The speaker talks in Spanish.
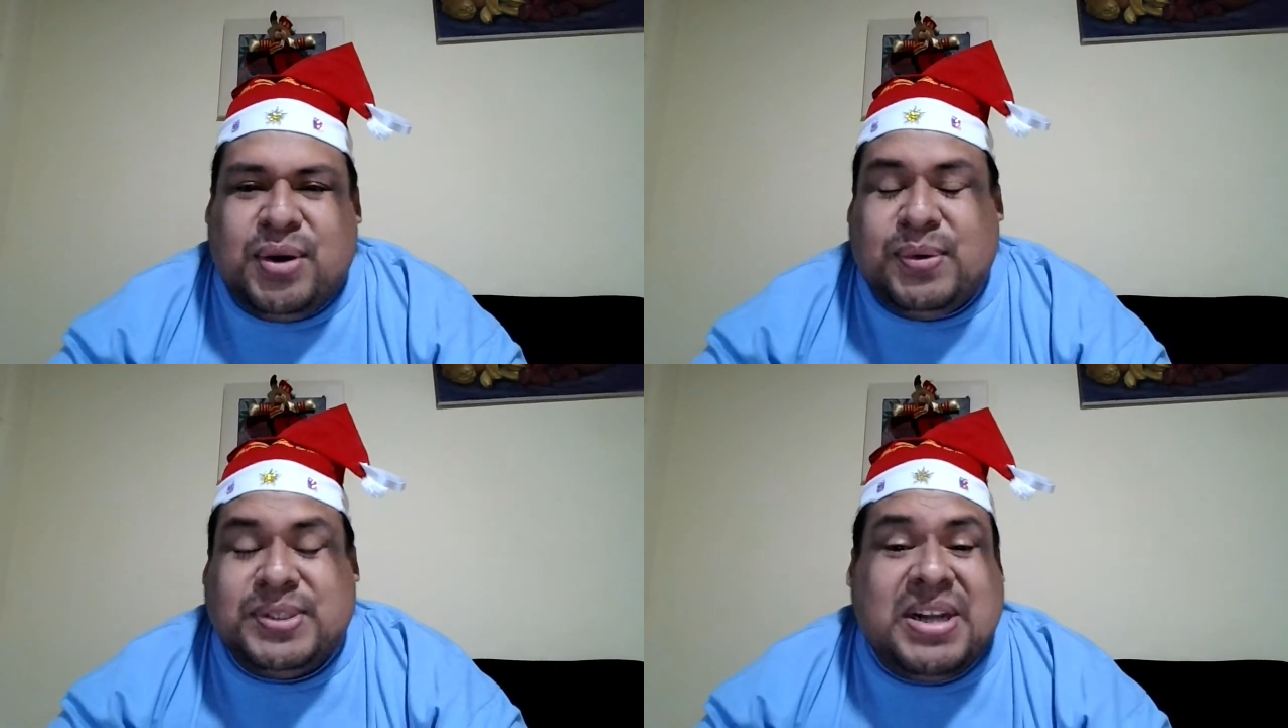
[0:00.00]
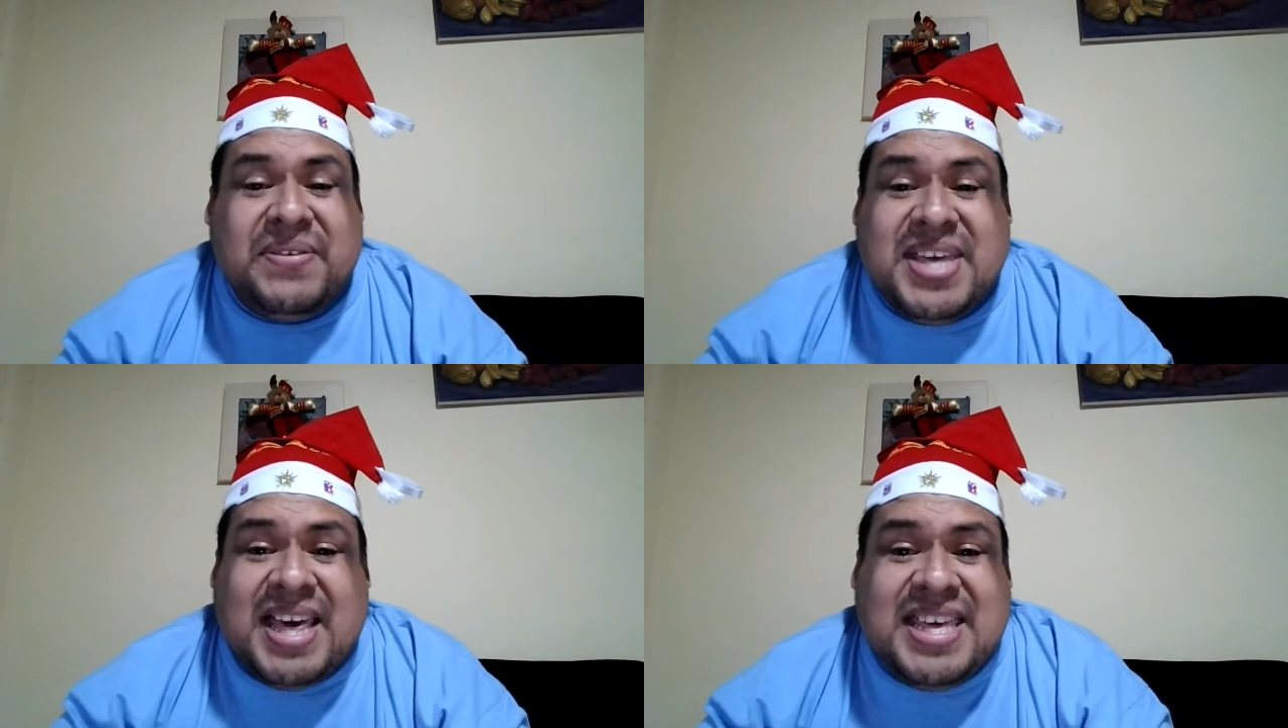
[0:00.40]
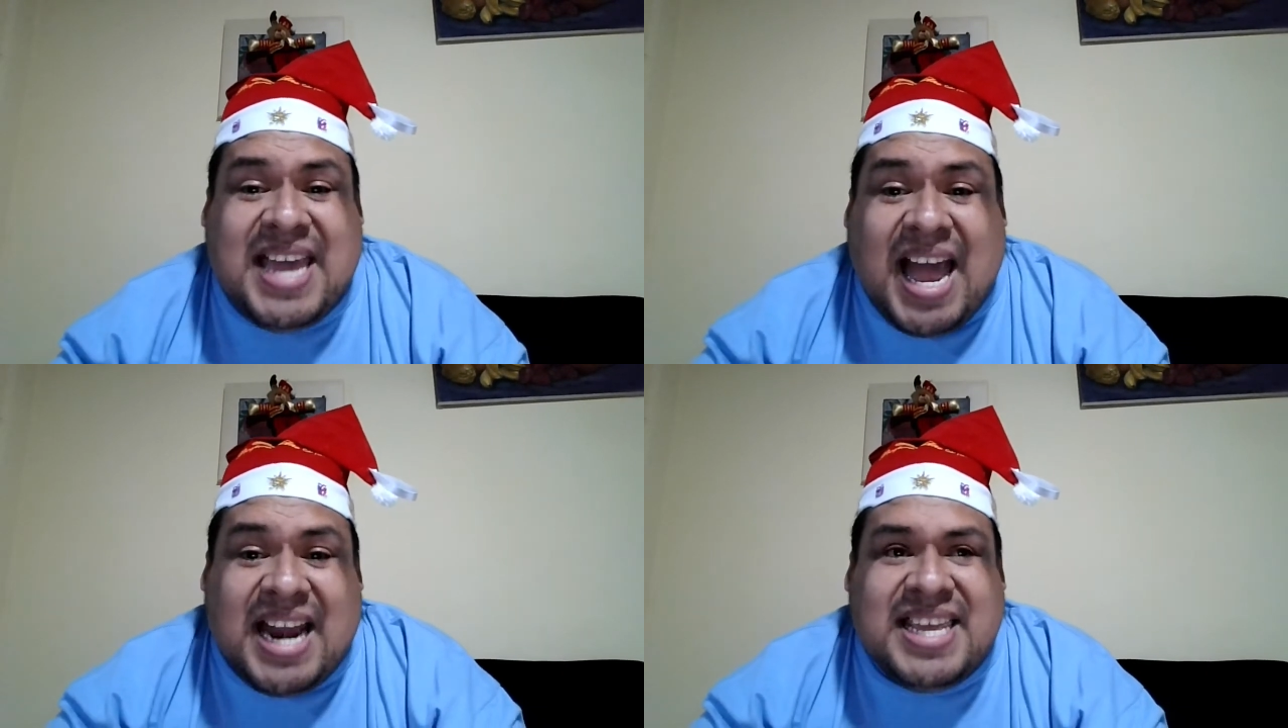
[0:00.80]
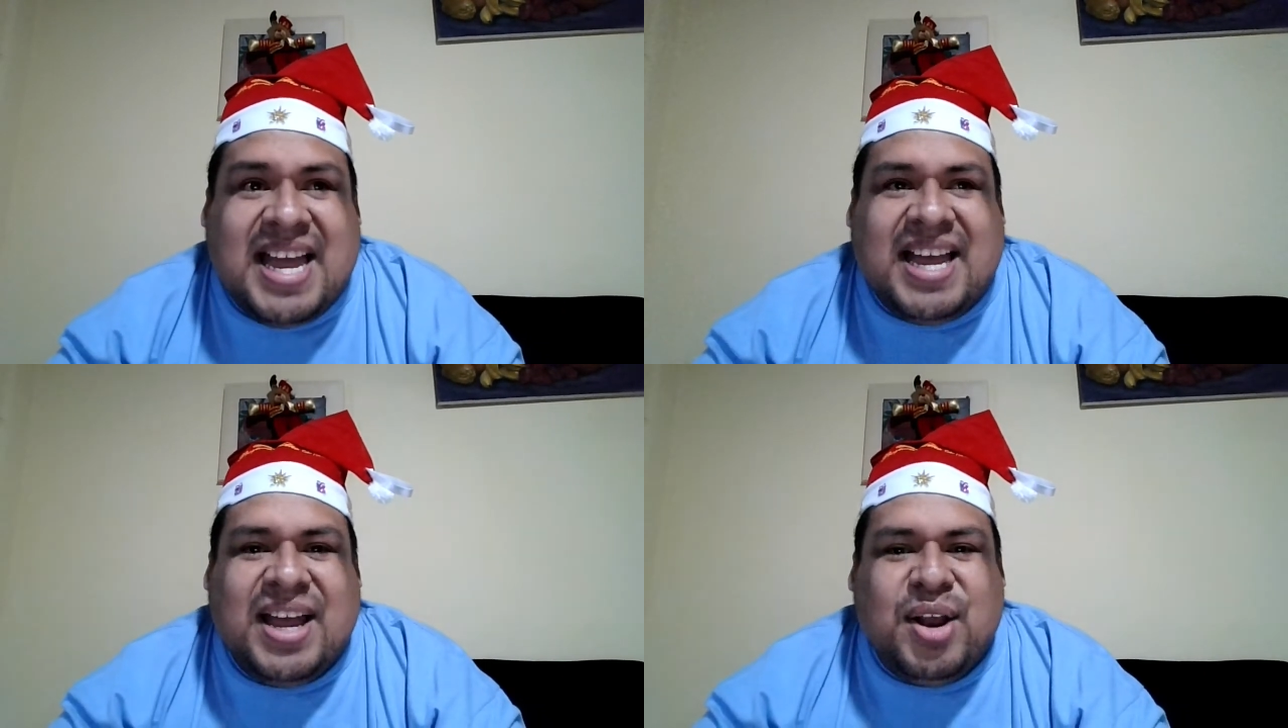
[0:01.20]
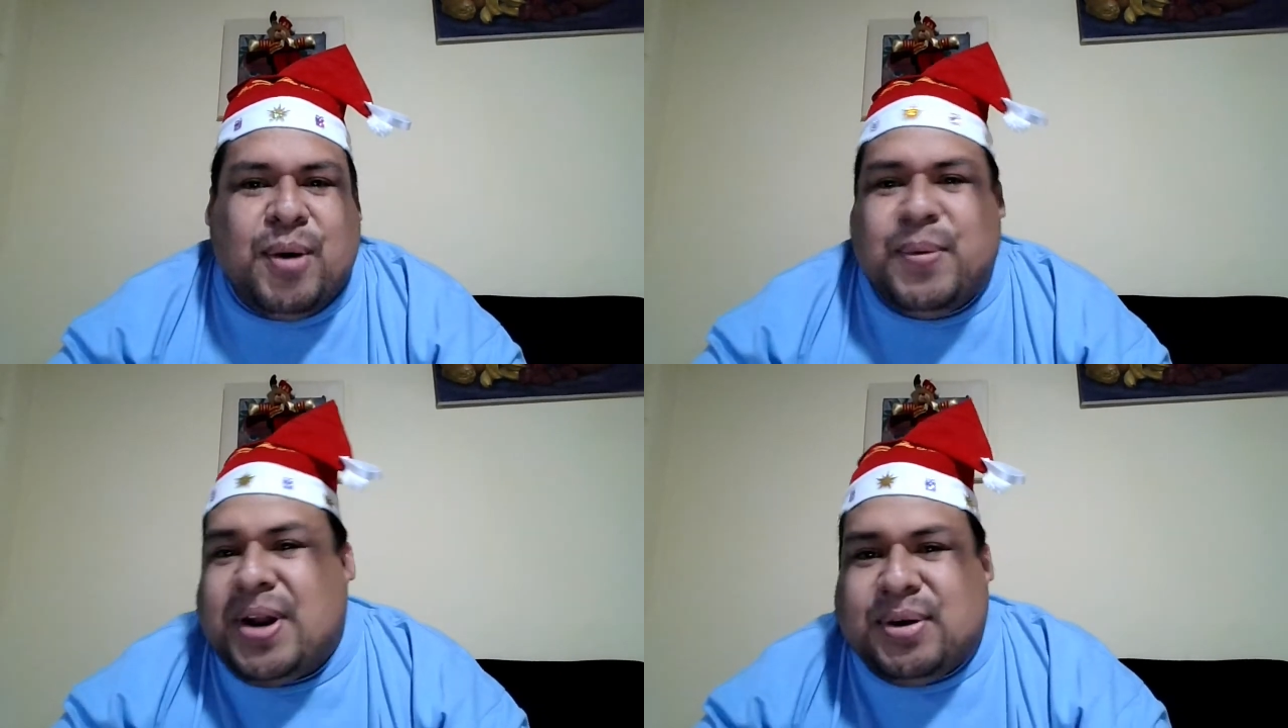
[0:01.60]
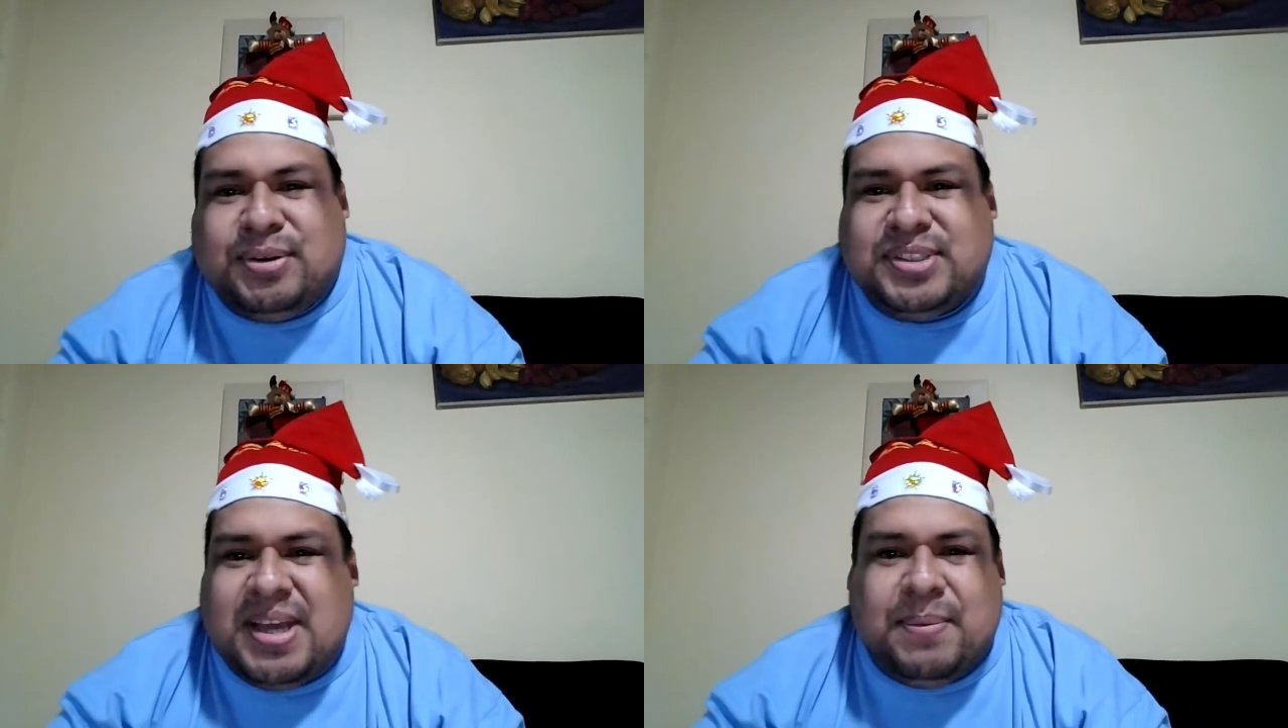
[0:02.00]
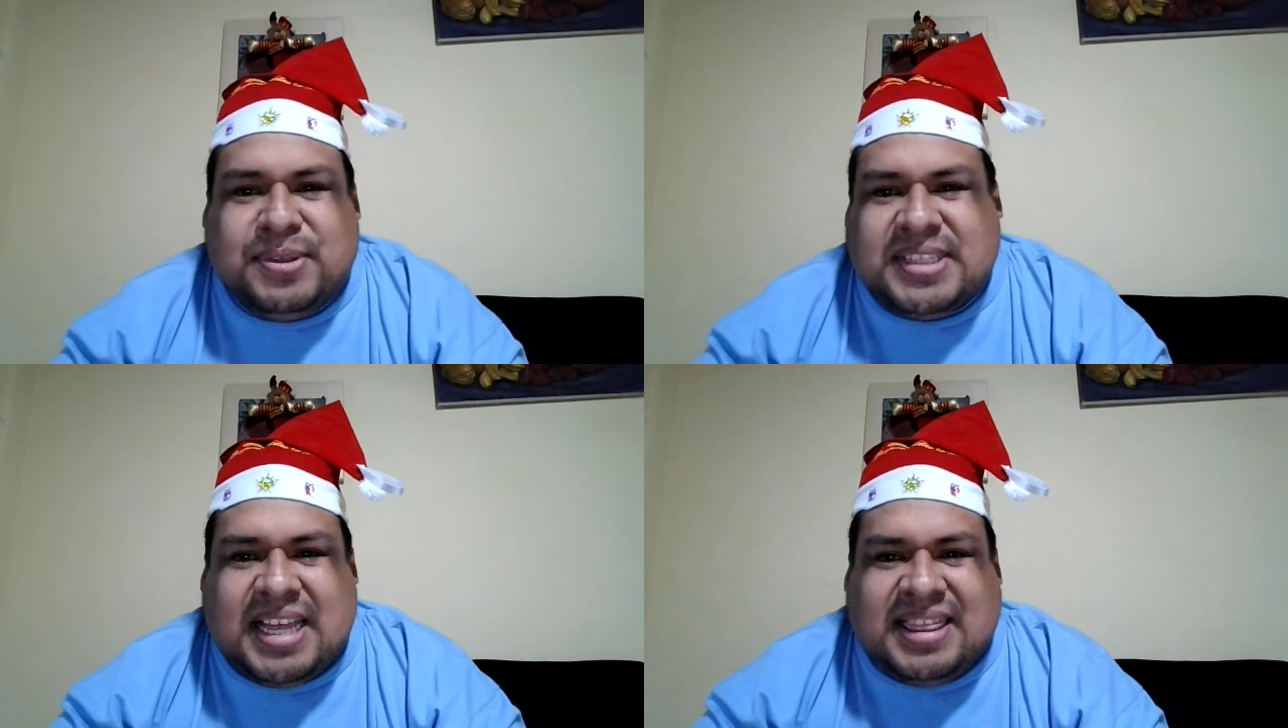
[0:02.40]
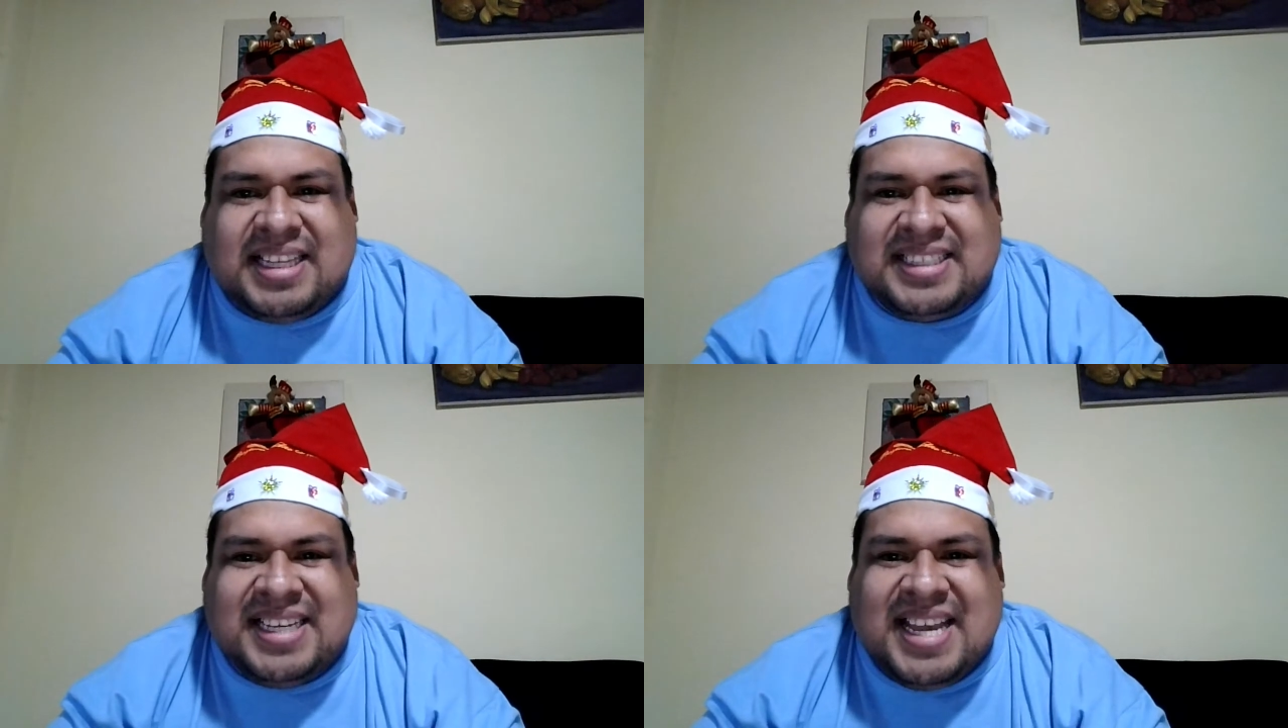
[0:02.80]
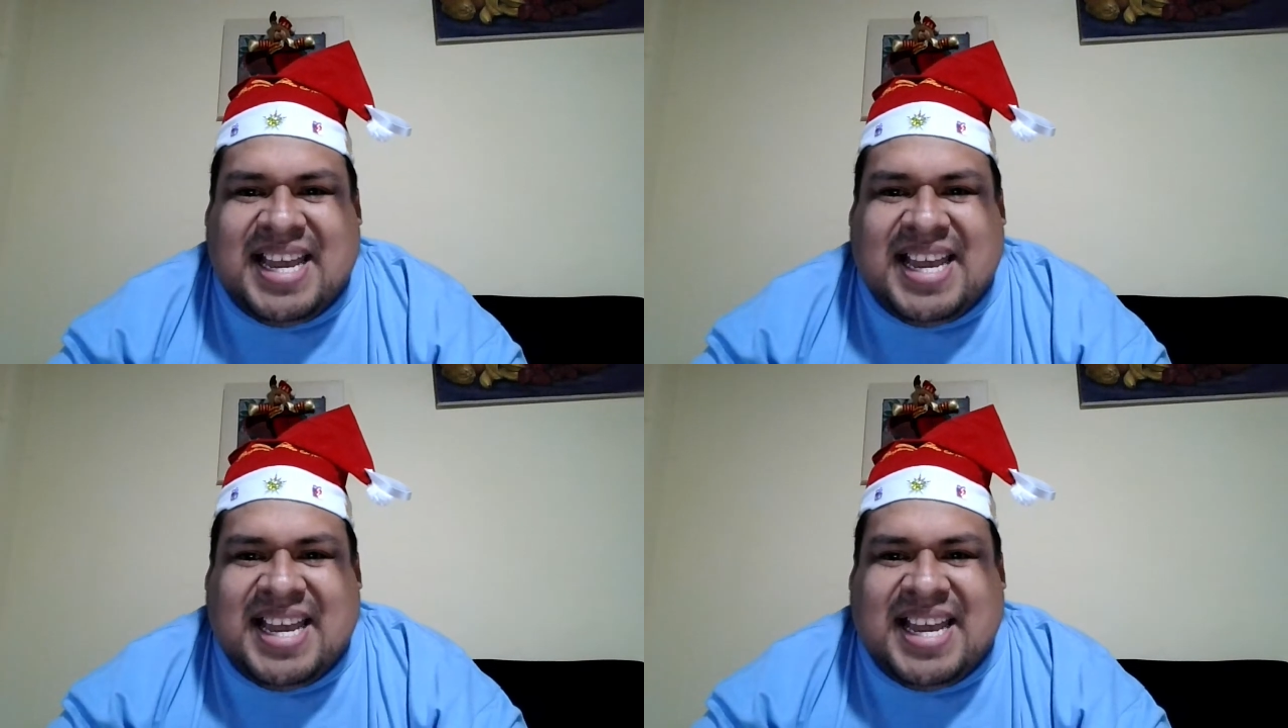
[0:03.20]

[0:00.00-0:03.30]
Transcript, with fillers: nuestra vida diaria como la conocíamos antes.